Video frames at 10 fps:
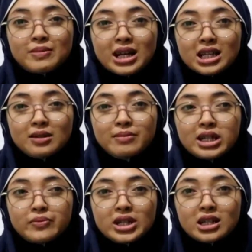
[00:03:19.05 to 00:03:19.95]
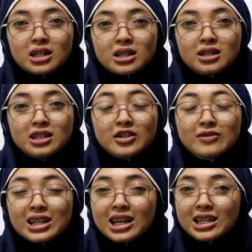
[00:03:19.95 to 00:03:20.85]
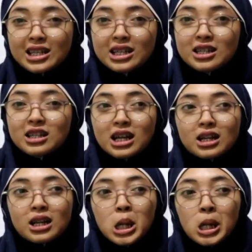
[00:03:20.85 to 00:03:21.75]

kemarin benar-benar digunain dan